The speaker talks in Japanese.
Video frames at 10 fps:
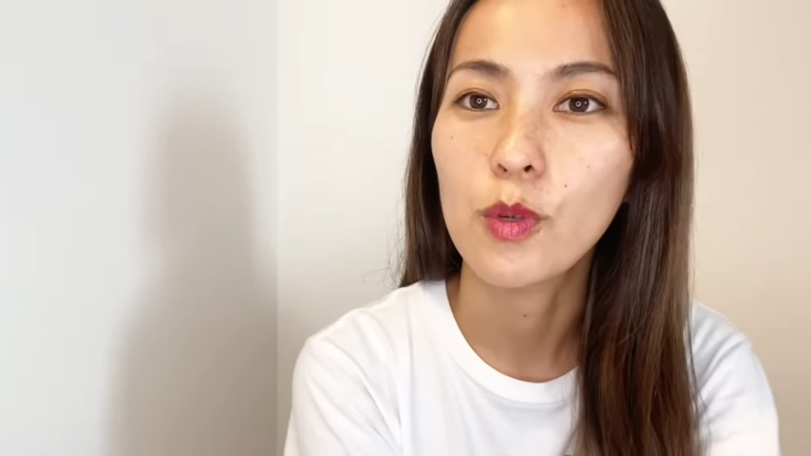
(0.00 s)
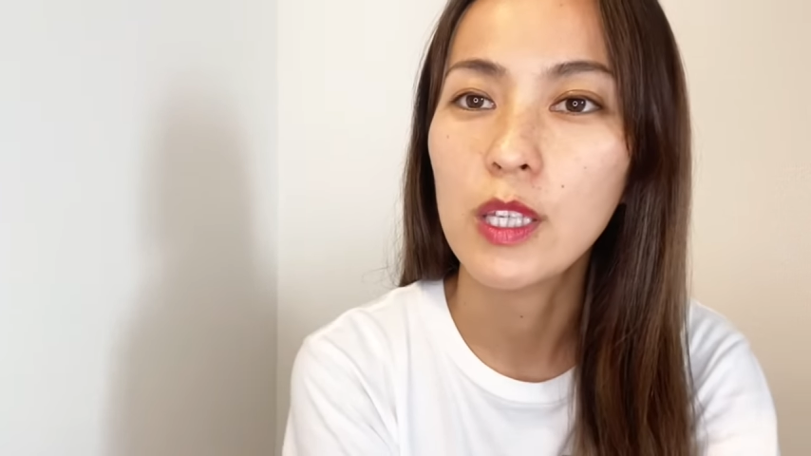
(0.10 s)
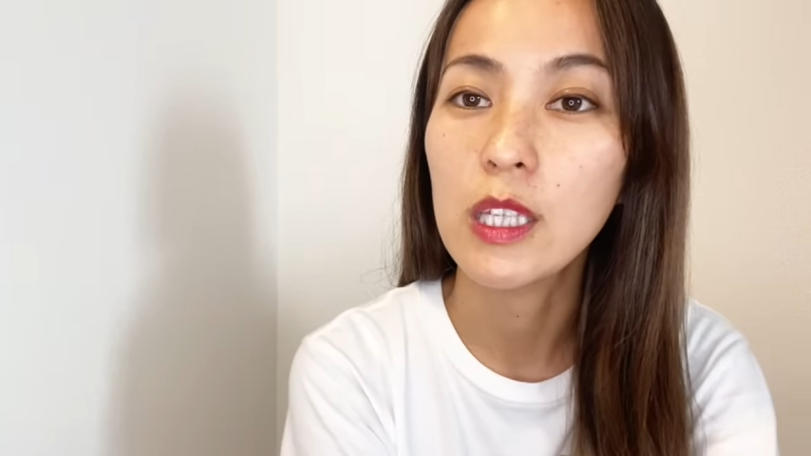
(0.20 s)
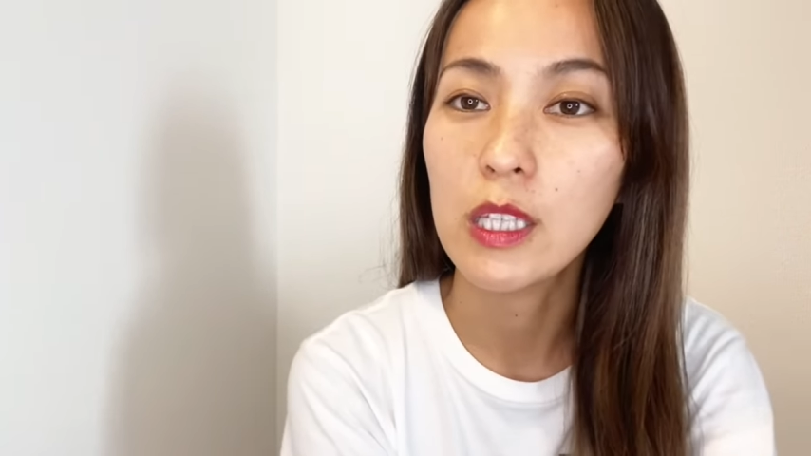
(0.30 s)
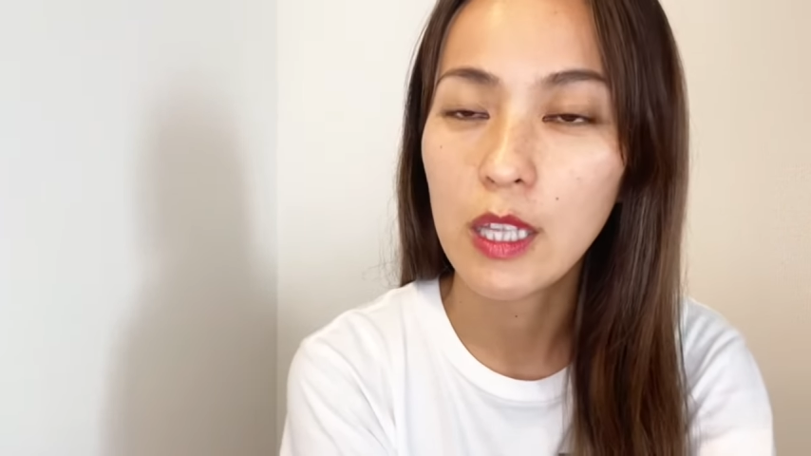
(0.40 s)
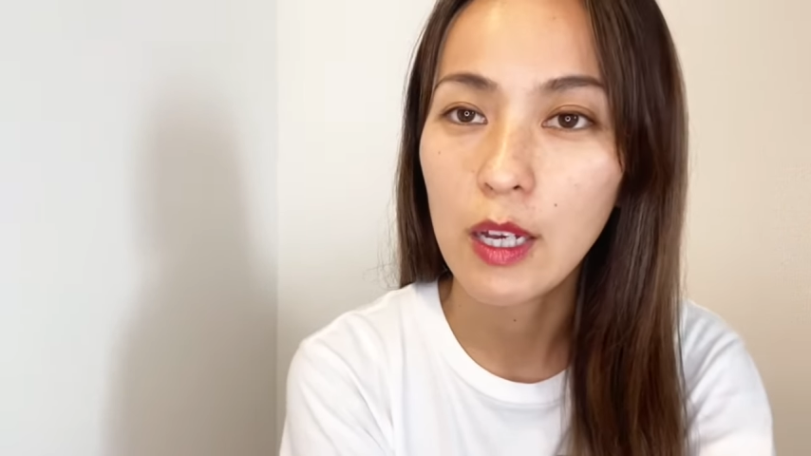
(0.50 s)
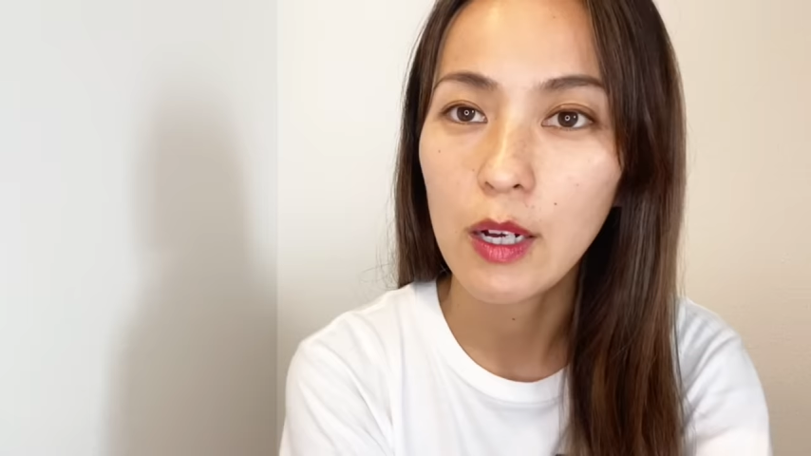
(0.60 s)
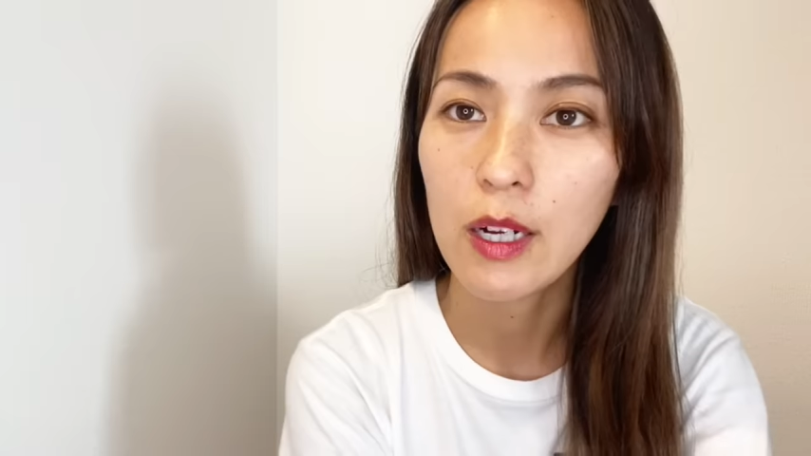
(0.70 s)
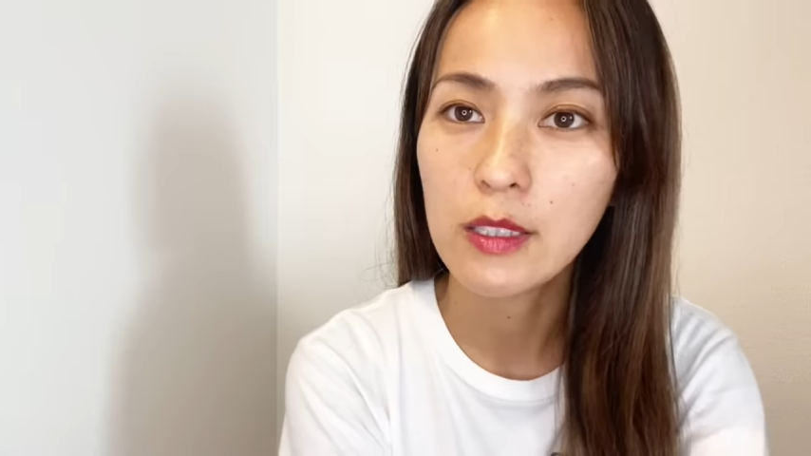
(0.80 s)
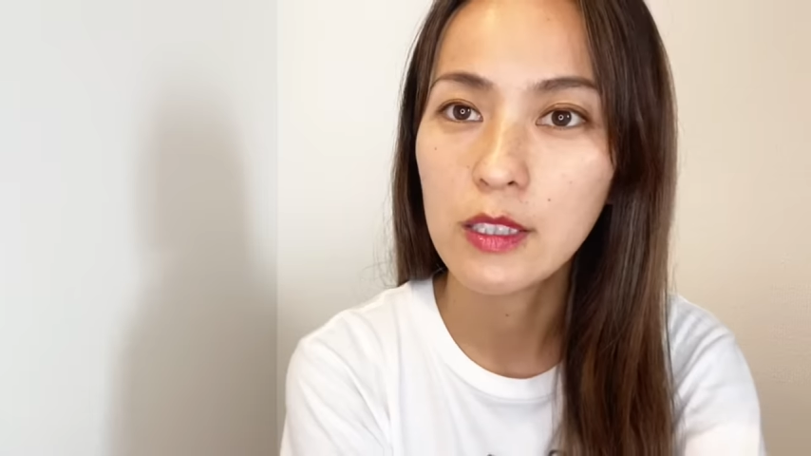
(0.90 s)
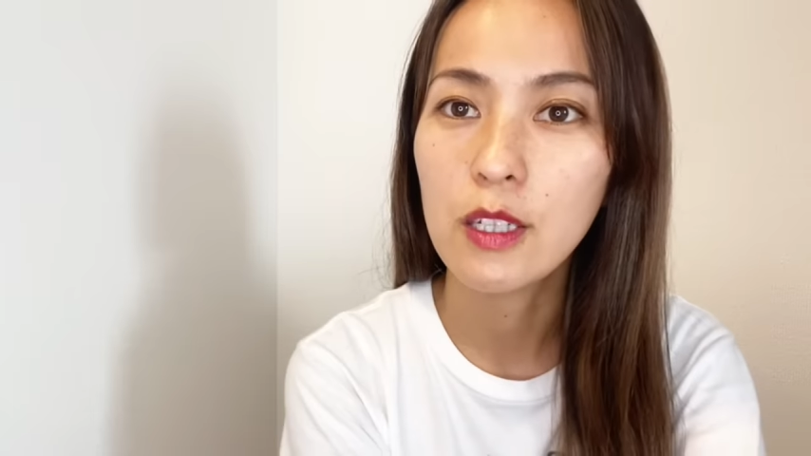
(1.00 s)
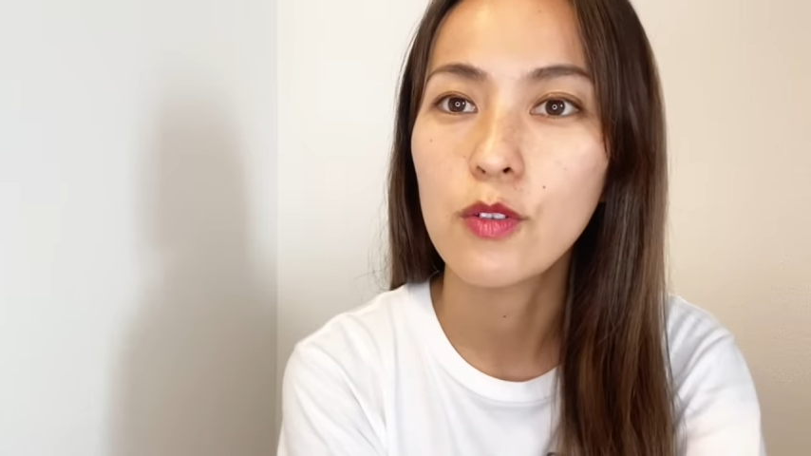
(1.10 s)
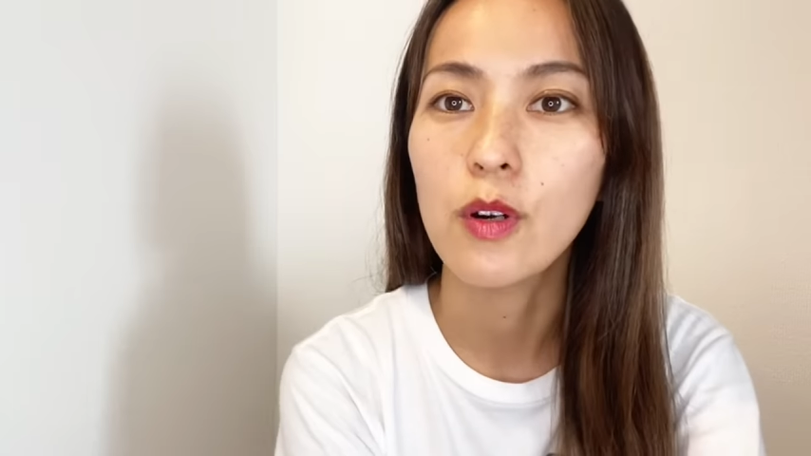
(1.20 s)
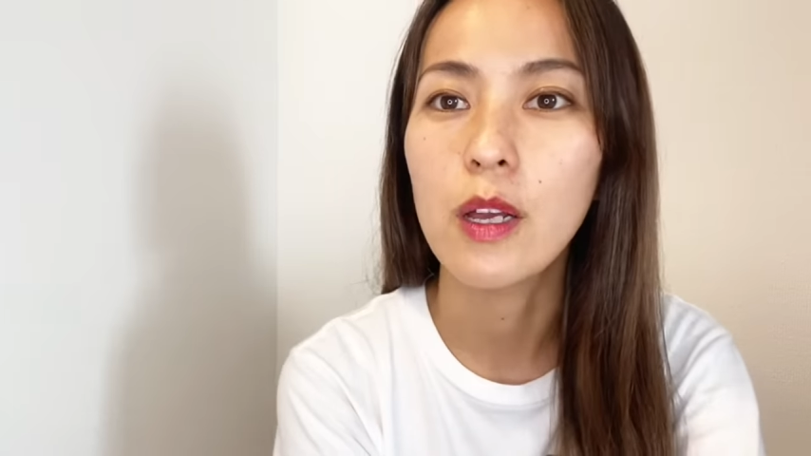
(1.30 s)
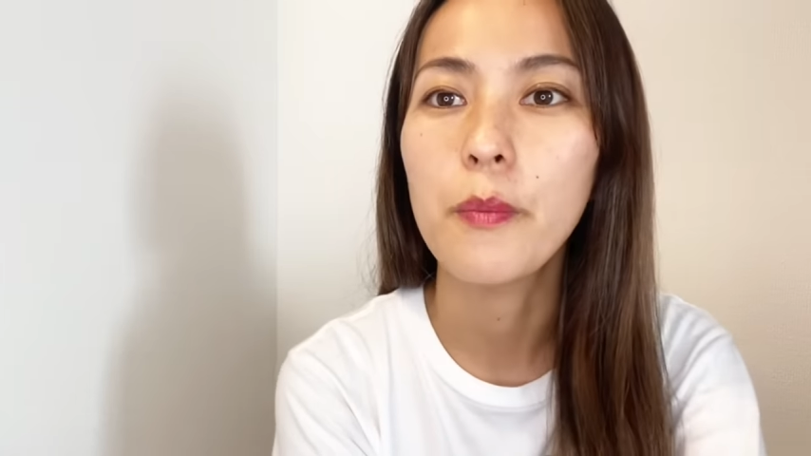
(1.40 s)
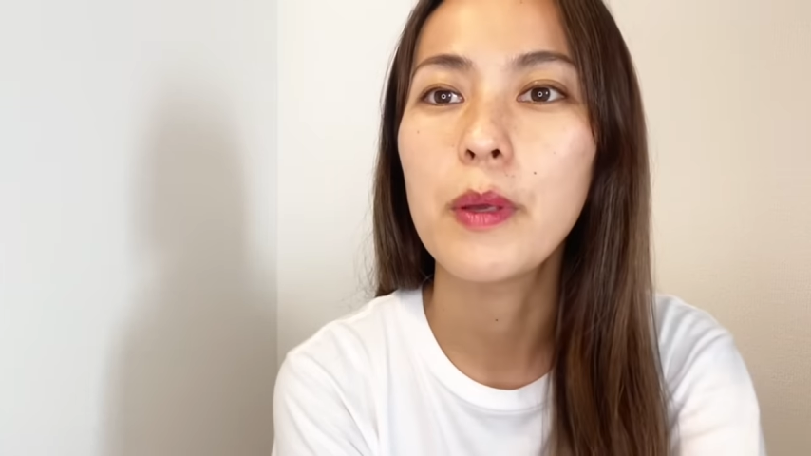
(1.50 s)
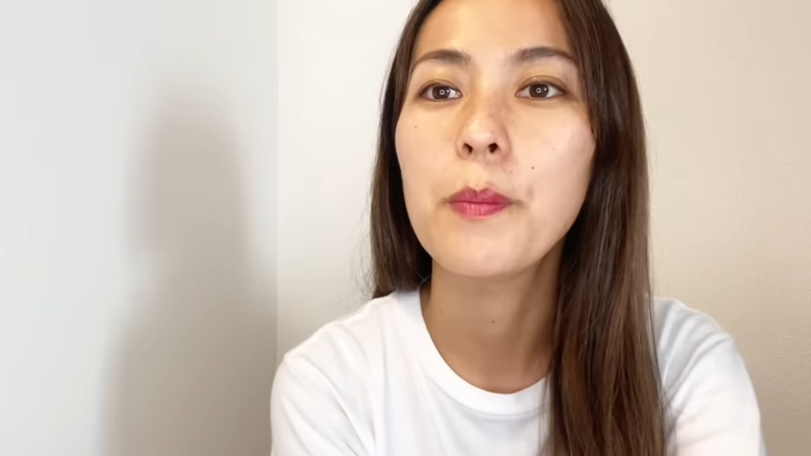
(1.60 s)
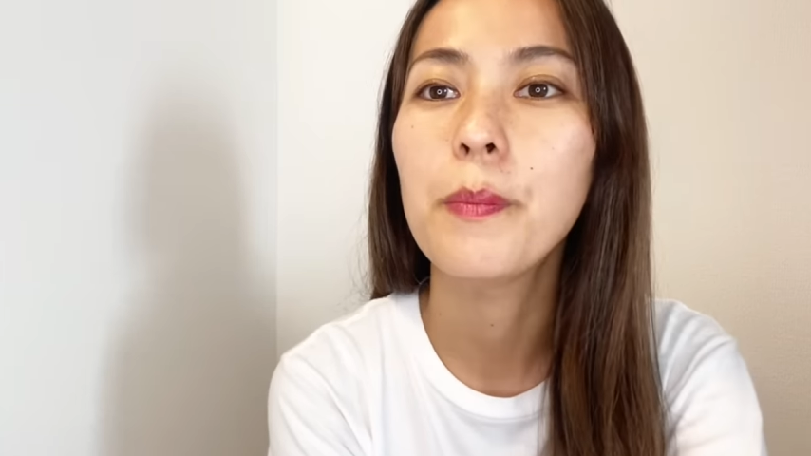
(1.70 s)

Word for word: 聞いて感じてるのがやっぱ一